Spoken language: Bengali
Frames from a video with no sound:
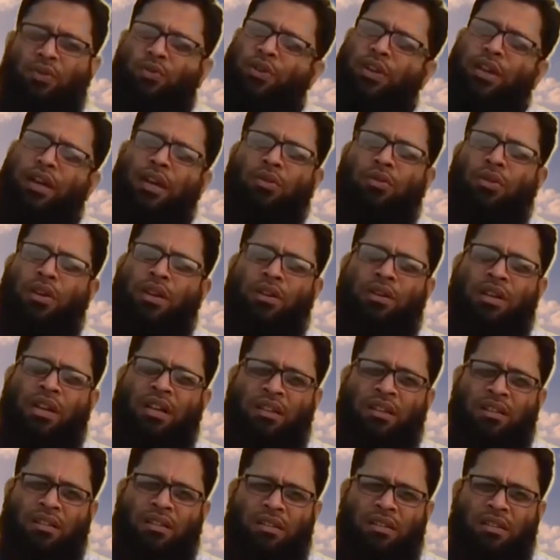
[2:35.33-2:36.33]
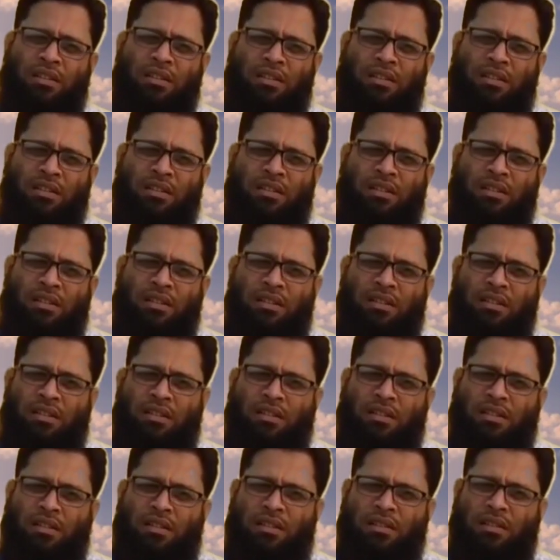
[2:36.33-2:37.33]
একটু খেয়াল করেন না
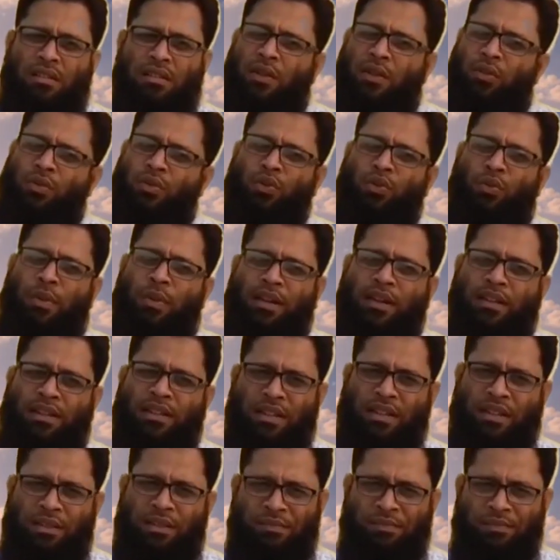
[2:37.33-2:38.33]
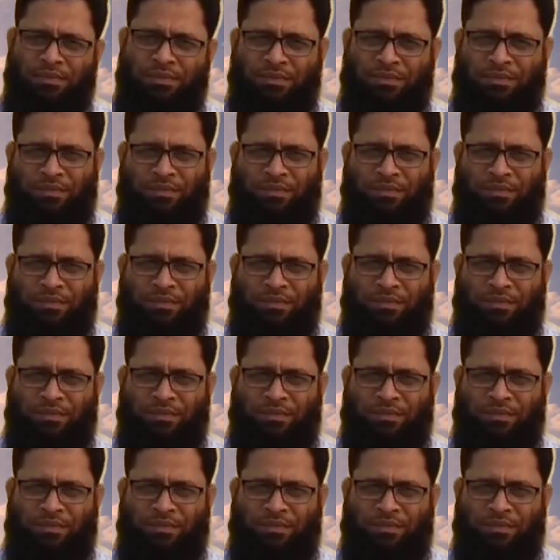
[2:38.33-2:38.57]
দেখুন দুবাইয়ের দিকে